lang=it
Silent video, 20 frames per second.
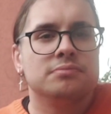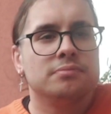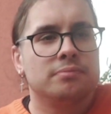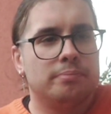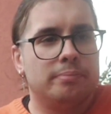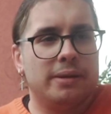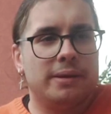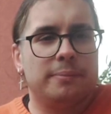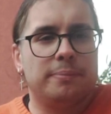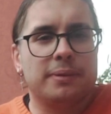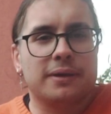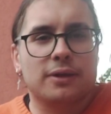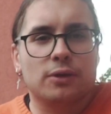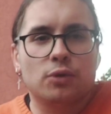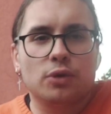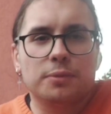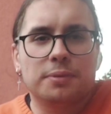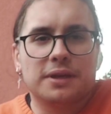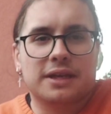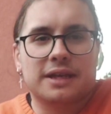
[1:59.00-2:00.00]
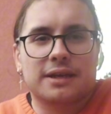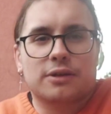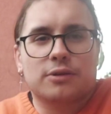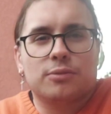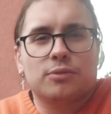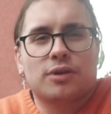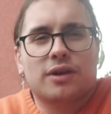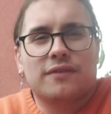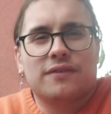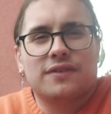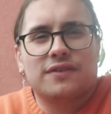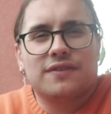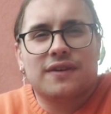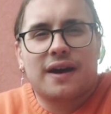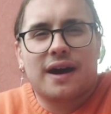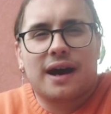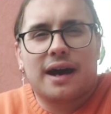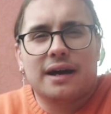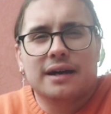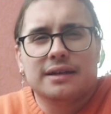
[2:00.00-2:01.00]
ben per lui perché comunque
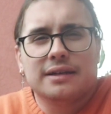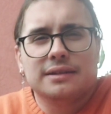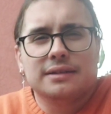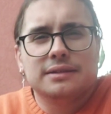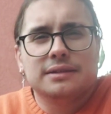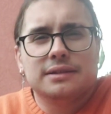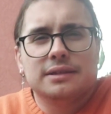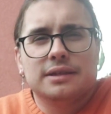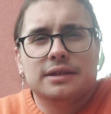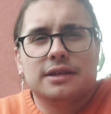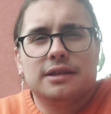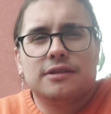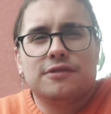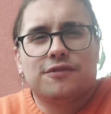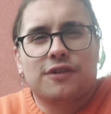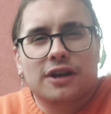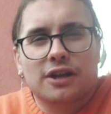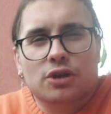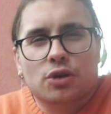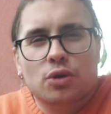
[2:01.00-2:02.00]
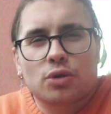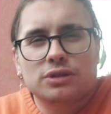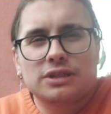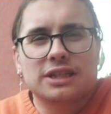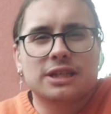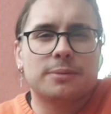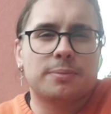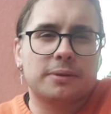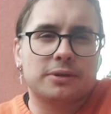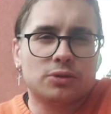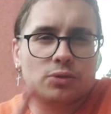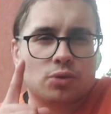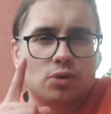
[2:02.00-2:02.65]
aveva eh, Falcone che prende